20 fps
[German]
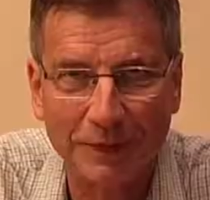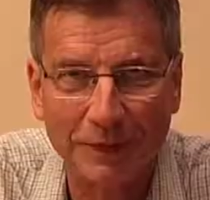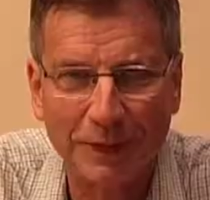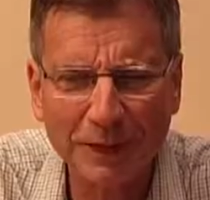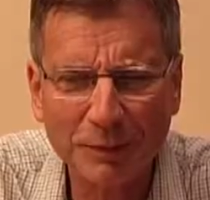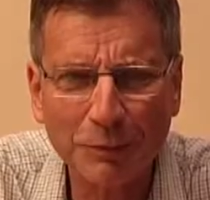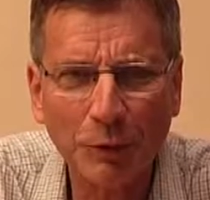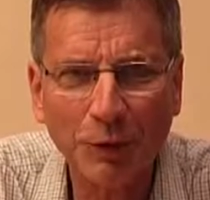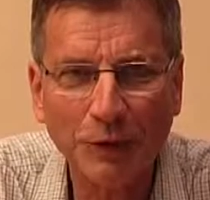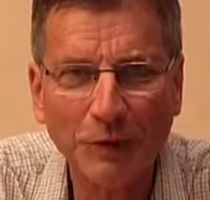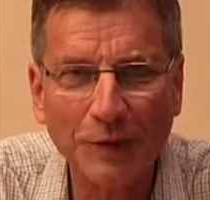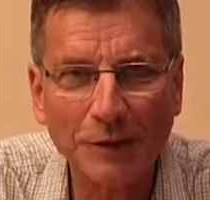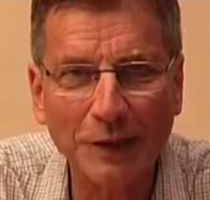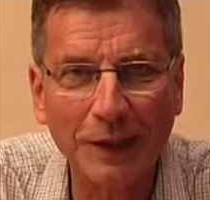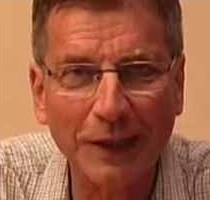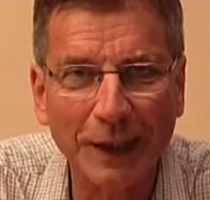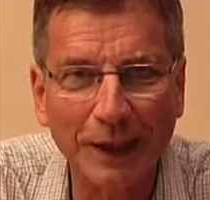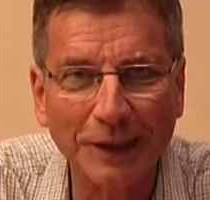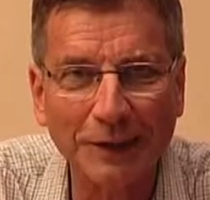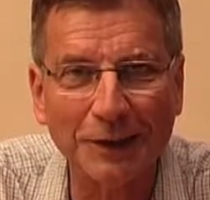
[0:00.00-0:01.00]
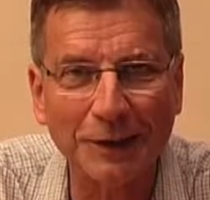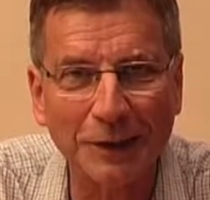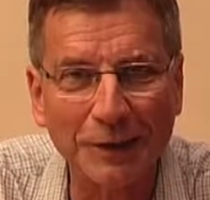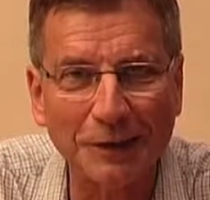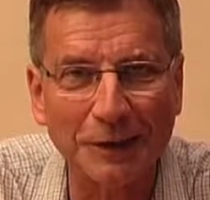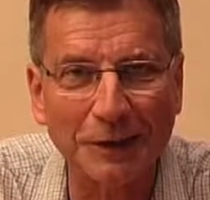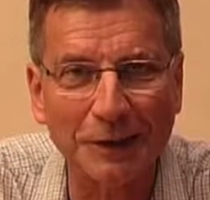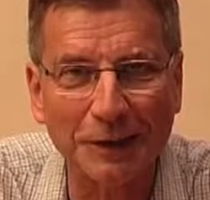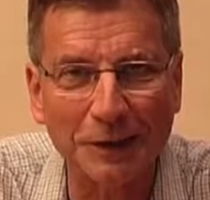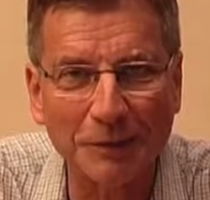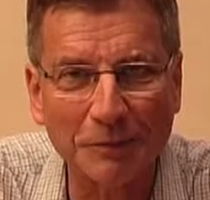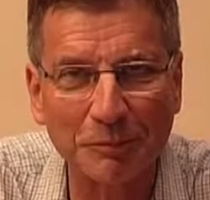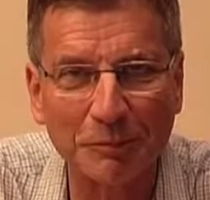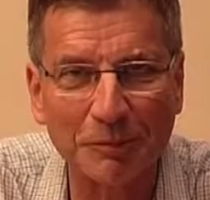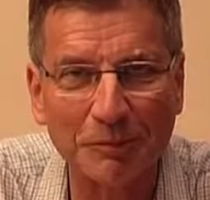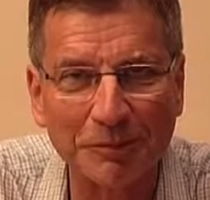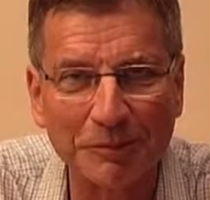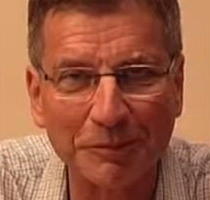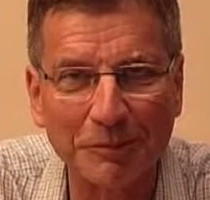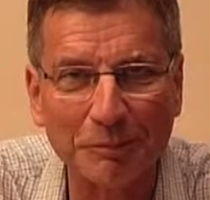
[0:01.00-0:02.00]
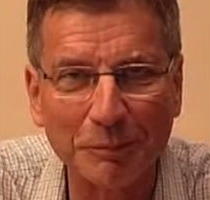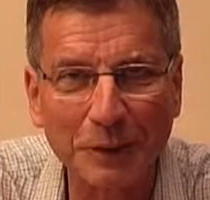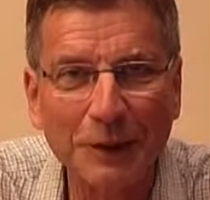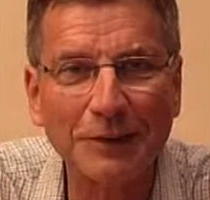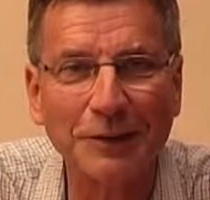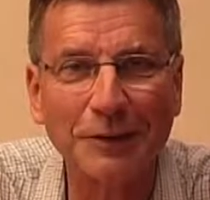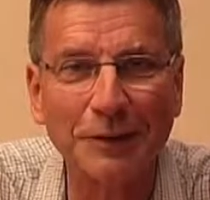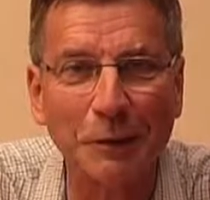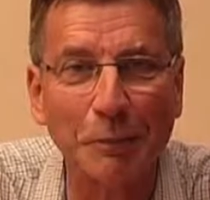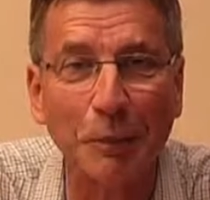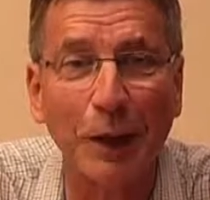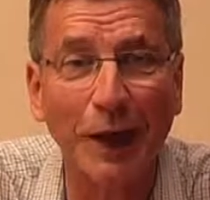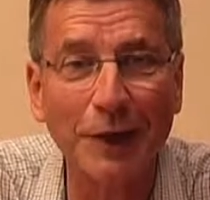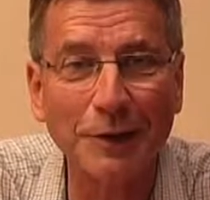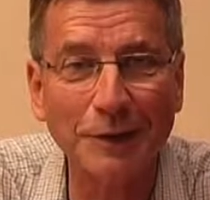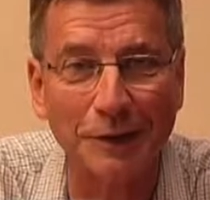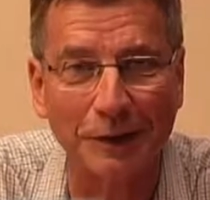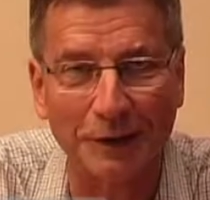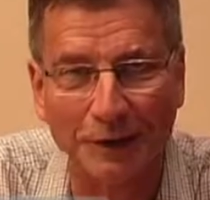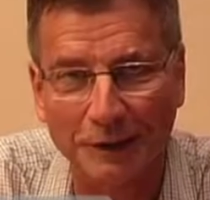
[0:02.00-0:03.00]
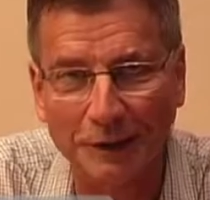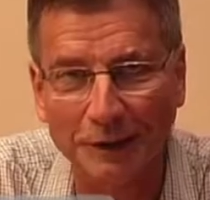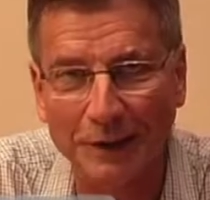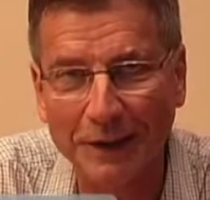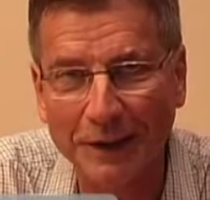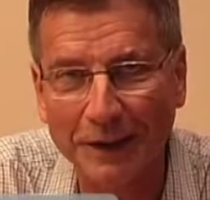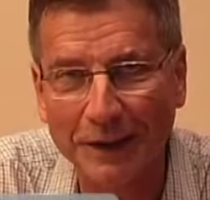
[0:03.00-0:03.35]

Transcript: Ich möchte sehr gerne, dass Sie mit dabei sind